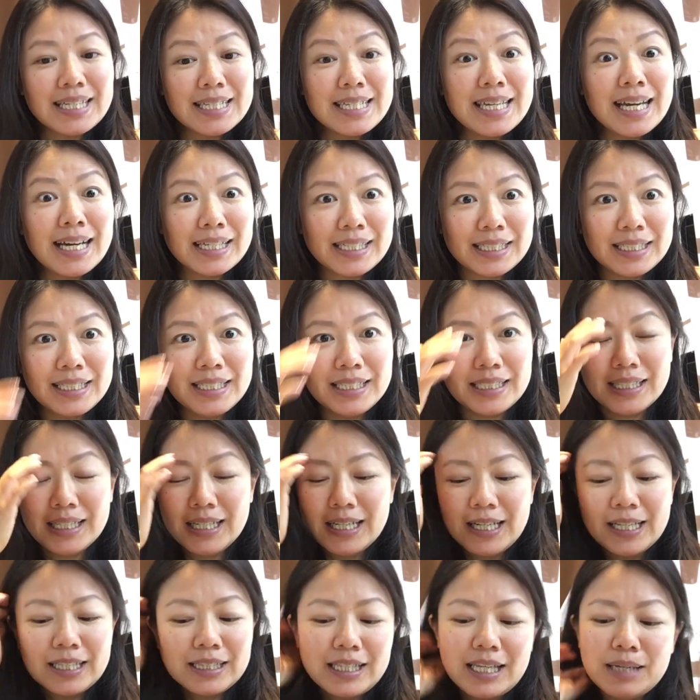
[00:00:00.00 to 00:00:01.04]
E aí,
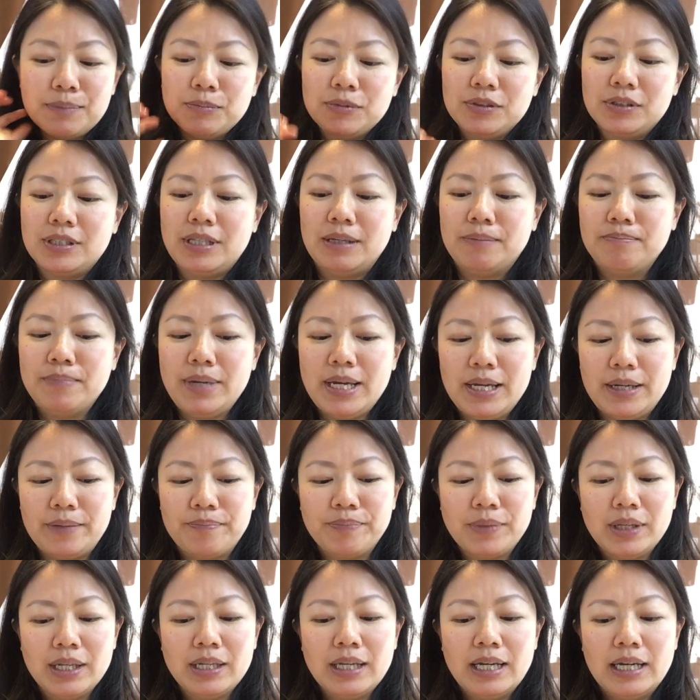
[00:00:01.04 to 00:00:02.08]
temos também
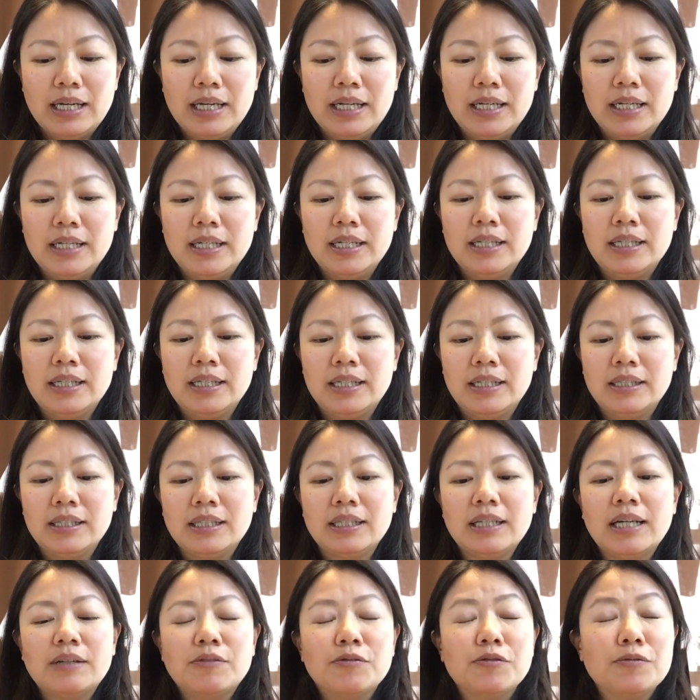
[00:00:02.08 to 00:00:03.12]
uh,
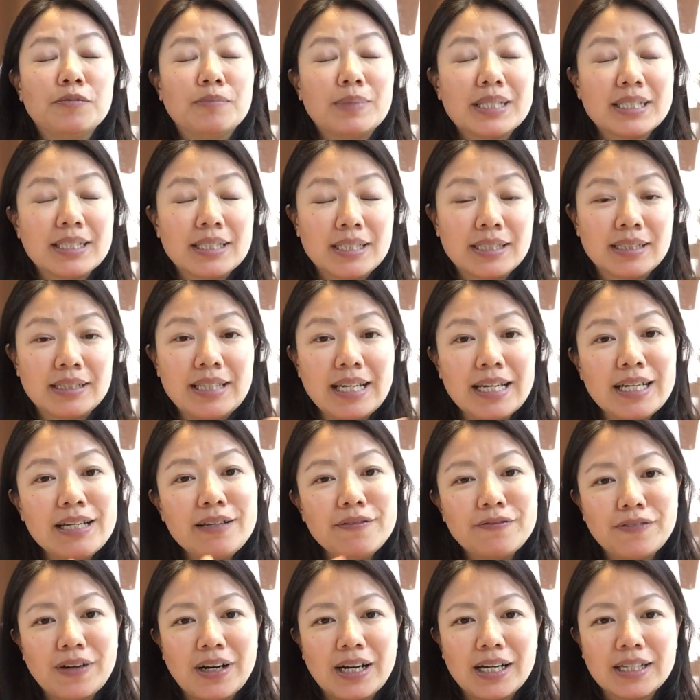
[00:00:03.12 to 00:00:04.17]
umas
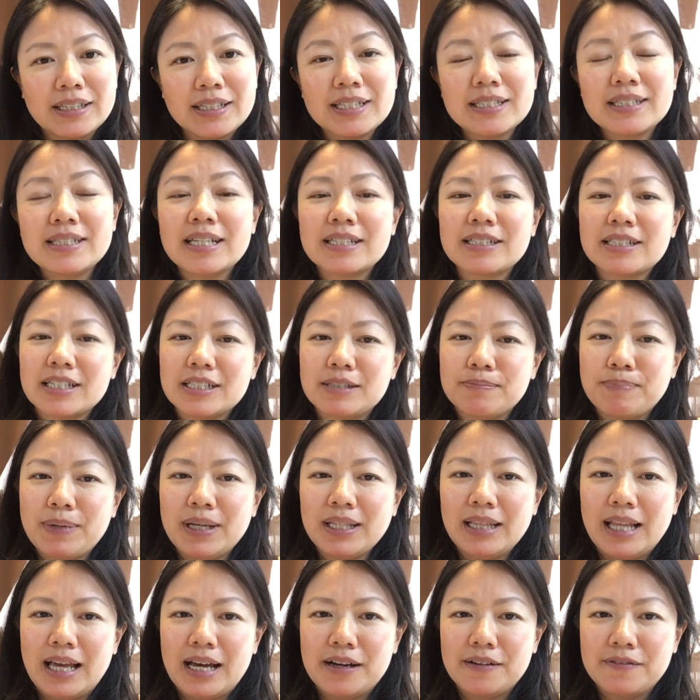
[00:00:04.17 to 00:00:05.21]
derivadas dessas
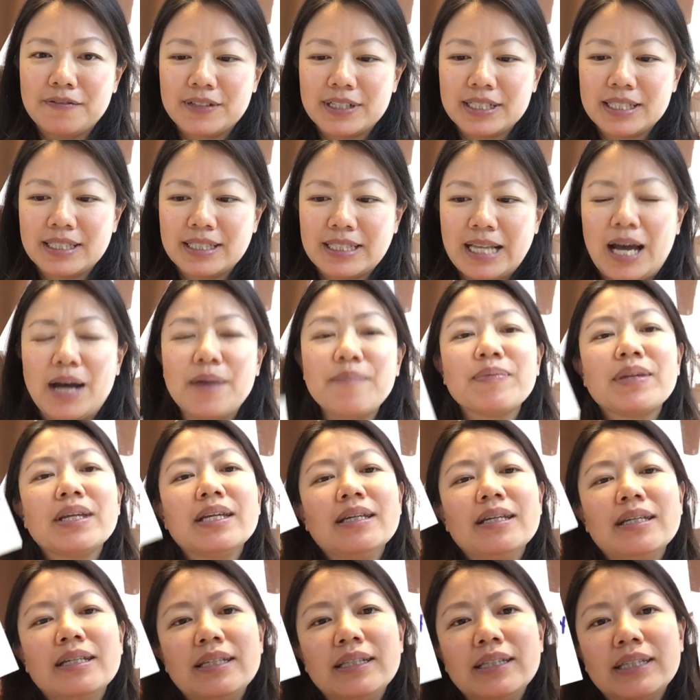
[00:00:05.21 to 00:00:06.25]
palavras, tá?
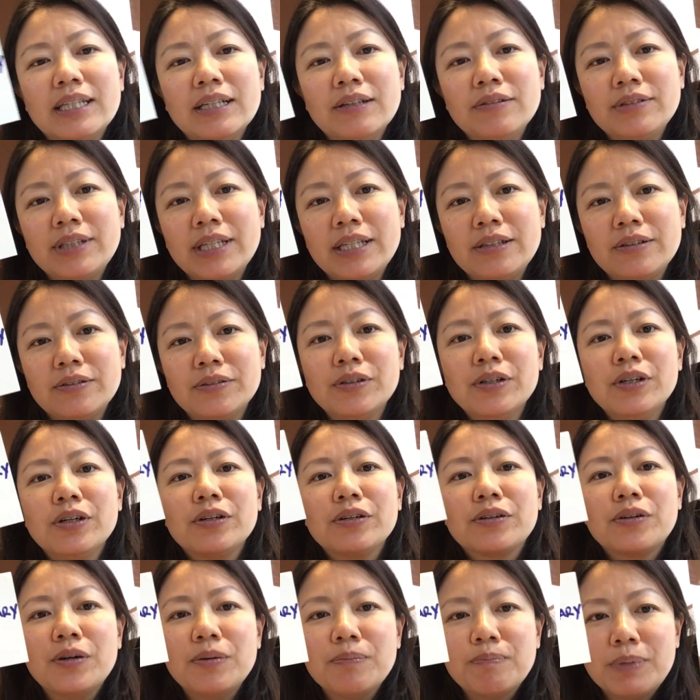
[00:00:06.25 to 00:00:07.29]
Então, tenho
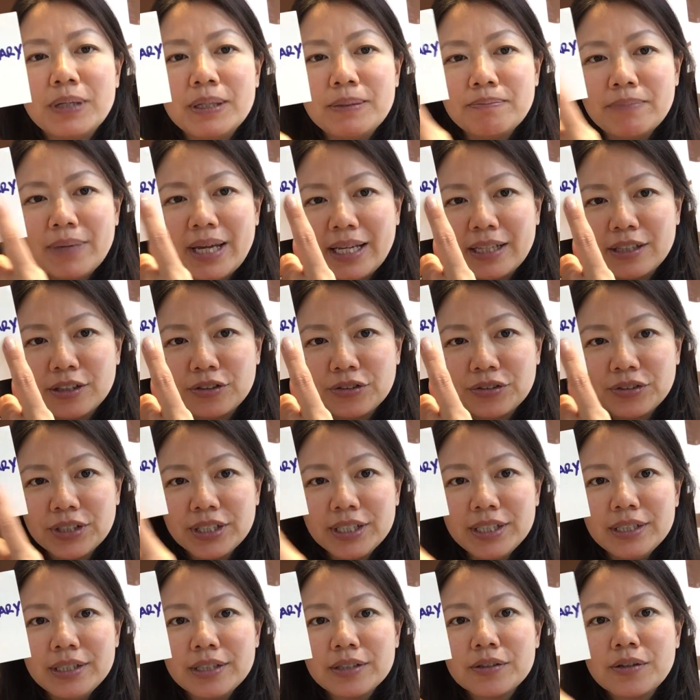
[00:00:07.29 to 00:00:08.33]

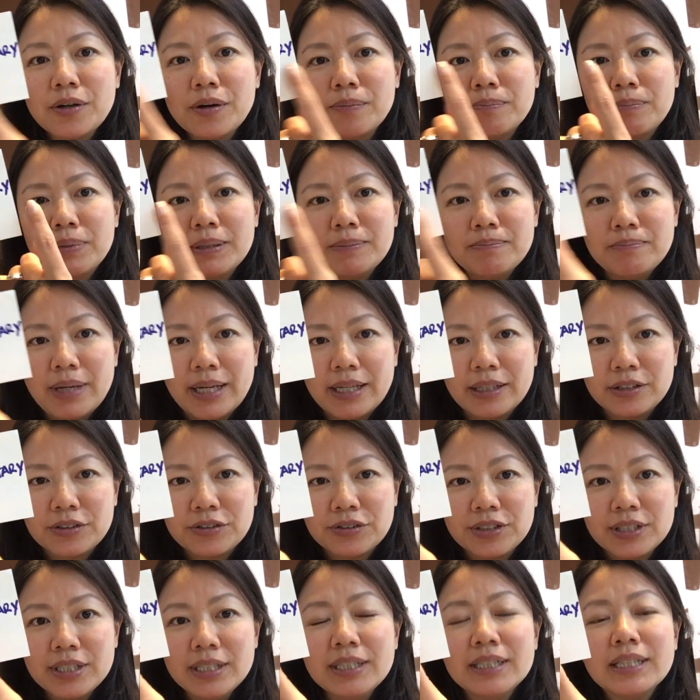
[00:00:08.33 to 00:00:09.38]
complementary,
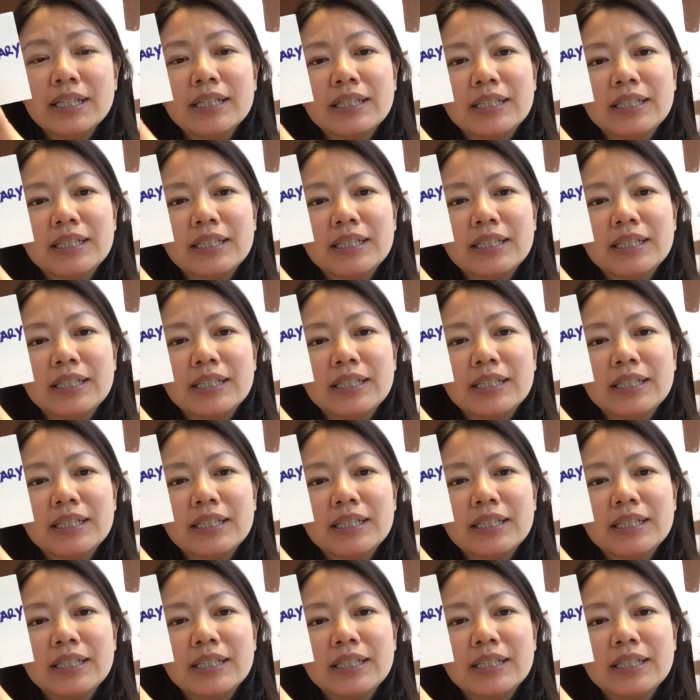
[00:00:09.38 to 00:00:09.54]
complementary,